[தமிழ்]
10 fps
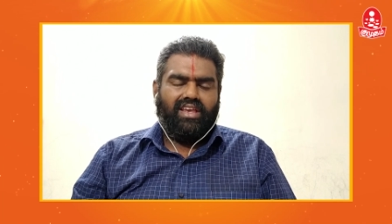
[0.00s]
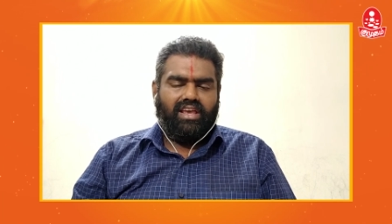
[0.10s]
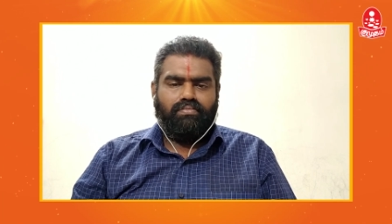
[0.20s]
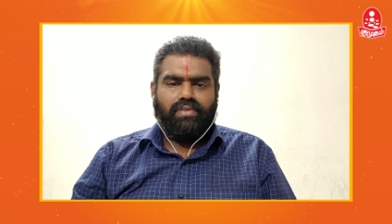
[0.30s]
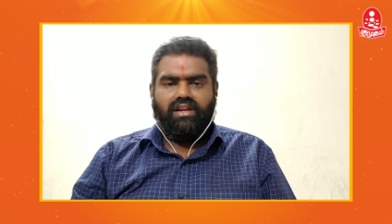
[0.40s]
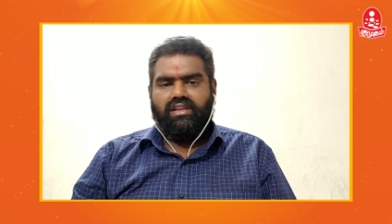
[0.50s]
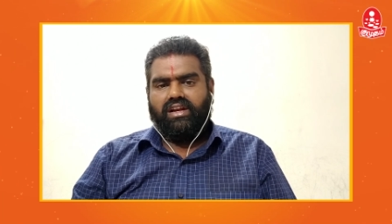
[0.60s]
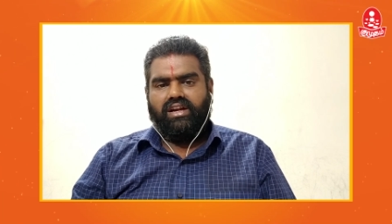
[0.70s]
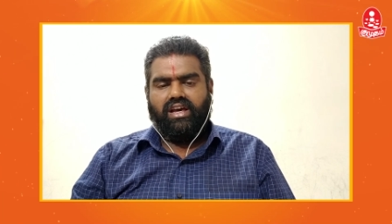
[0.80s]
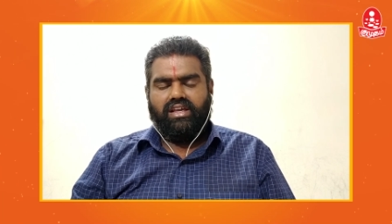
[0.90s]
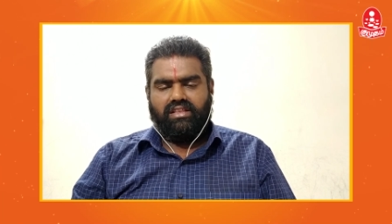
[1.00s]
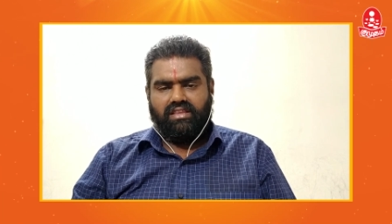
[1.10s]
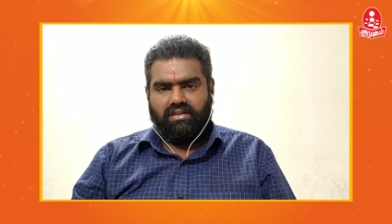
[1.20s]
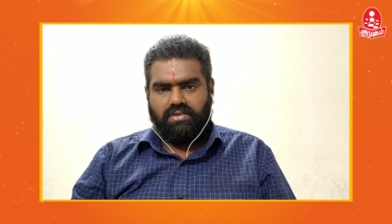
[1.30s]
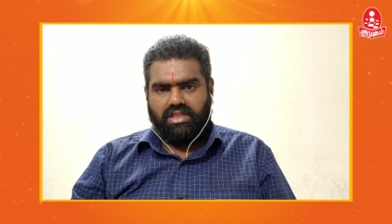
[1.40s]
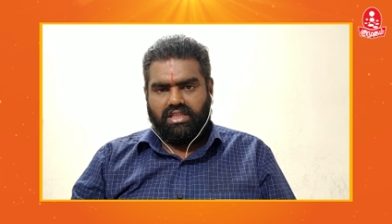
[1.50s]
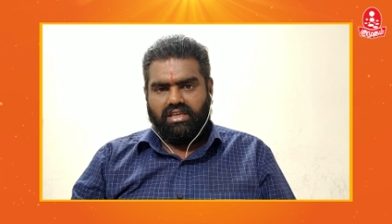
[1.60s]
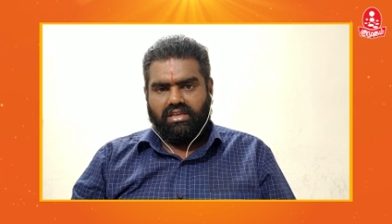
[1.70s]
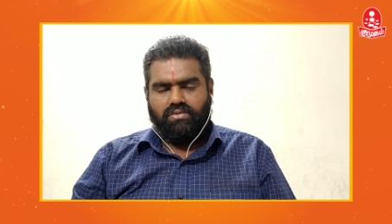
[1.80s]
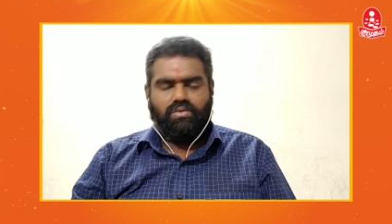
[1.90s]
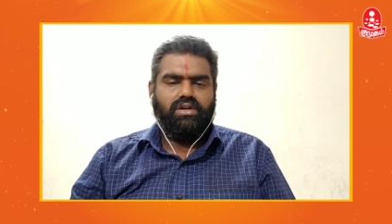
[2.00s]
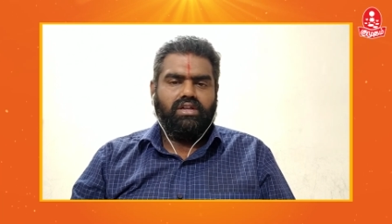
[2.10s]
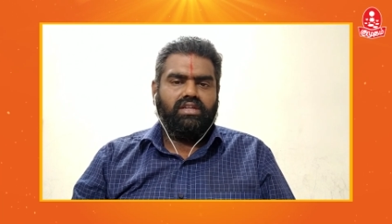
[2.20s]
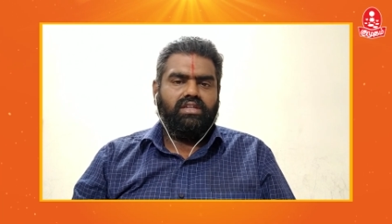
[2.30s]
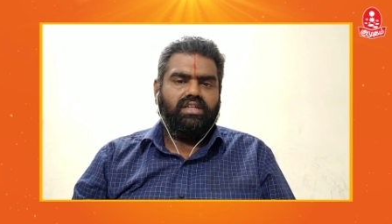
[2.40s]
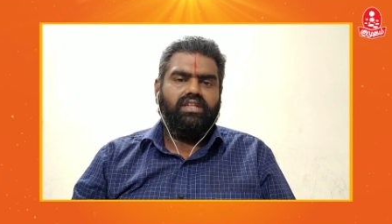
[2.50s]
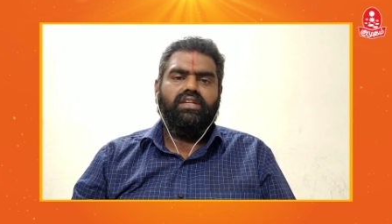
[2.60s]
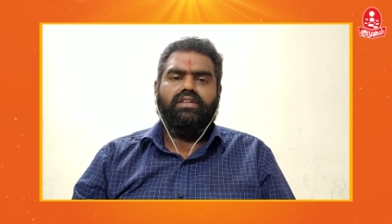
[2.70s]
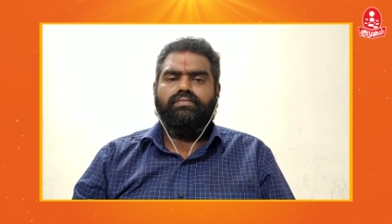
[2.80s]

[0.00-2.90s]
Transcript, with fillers: ஏப்ரல் இரண்டாயிரத்தி இருபத்தி ஒன்று இன்று